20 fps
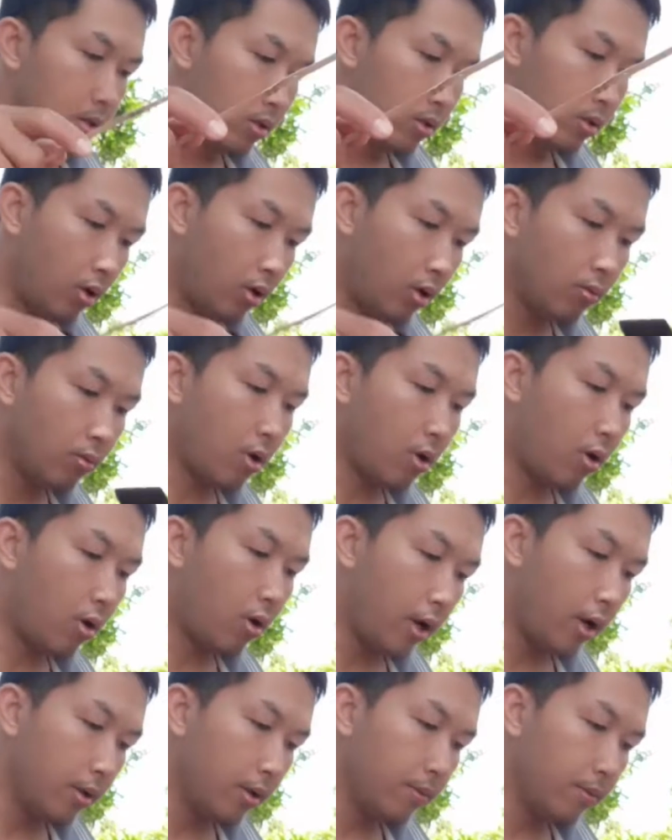gió cũng to
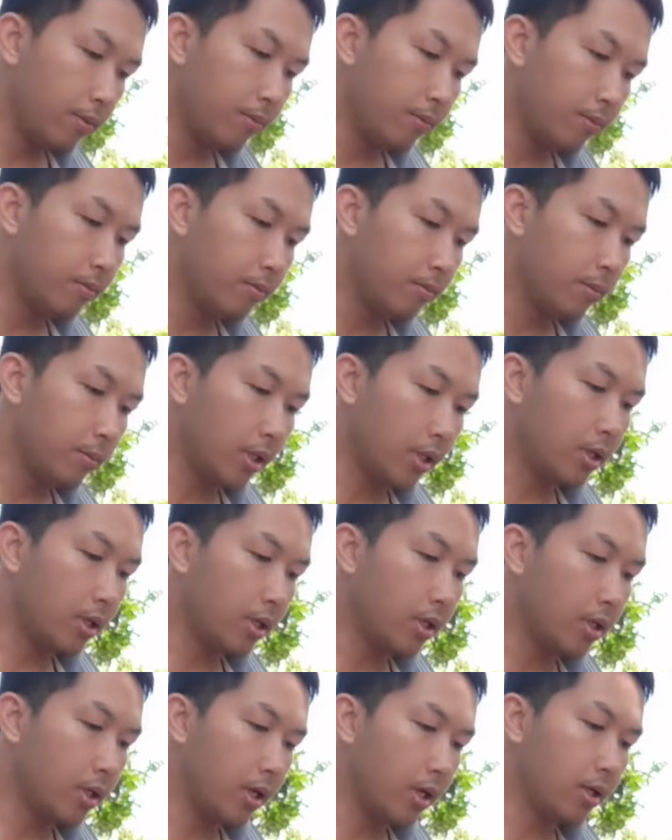ấy, hình như
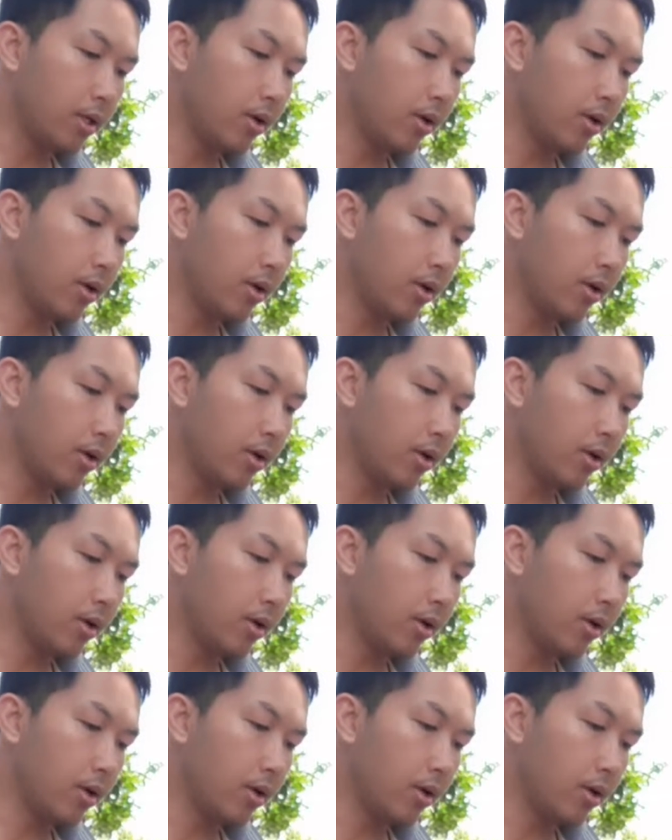là